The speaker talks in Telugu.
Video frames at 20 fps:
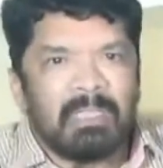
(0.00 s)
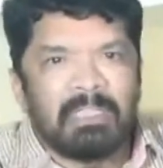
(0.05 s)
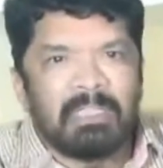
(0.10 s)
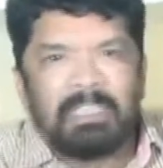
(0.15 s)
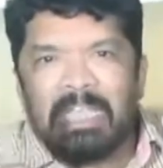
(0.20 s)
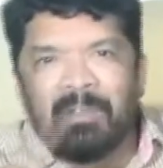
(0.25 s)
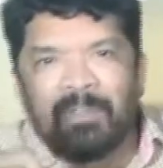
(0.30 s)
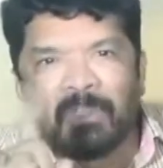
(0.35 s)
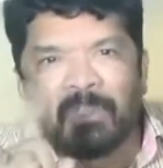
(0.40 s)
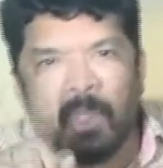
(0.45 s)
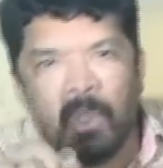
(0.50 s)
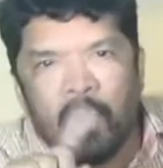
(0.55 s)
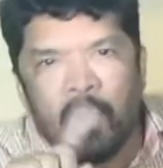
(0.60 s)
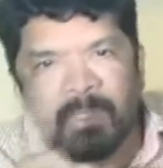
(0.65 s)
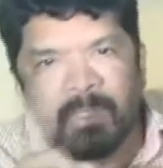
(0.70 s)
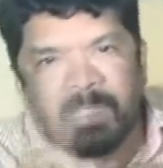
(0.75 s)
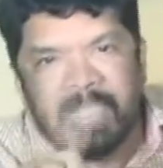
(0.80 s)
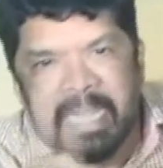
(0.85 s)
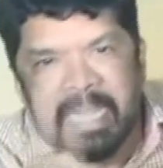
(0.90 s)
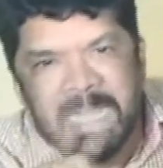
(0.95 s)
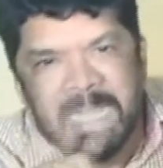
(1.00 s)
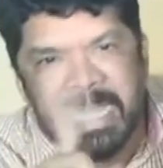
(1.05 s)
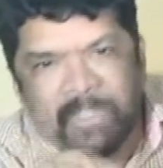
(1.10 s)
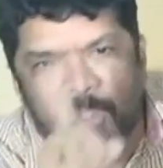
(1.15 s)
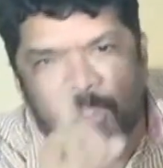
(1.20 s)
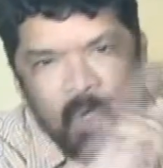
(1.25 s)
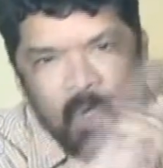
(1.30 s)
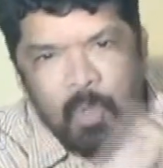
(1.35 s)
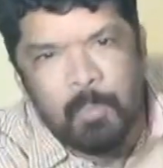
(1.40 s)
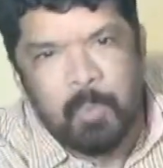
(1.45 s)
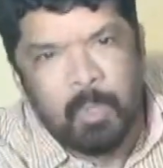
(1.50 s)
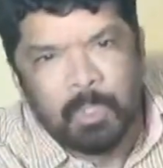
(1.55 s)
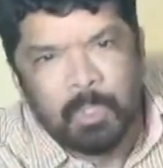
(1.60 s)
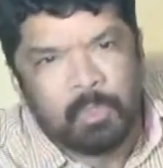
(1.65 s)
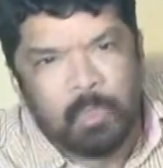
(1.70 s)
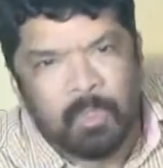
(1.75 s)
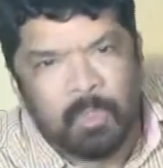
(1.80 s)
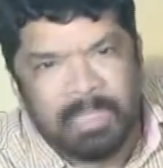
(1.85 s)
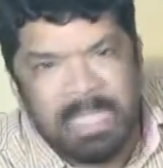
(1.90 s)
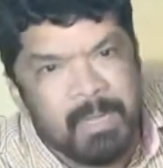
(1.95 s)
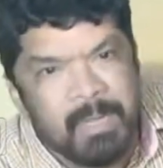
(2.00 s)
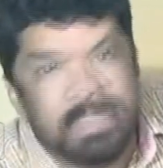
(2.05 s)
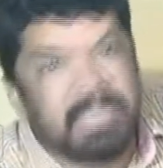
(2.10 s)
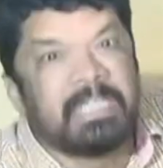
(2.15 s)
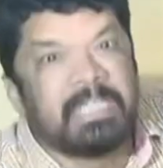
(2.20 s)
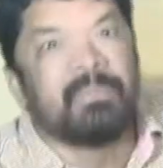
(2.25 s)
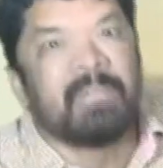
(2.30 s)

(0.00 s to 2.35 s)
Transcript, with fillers: జీవితంలో జగన్ గారితో నువ్వు పోల్చుకోదగ్గ మనిషివి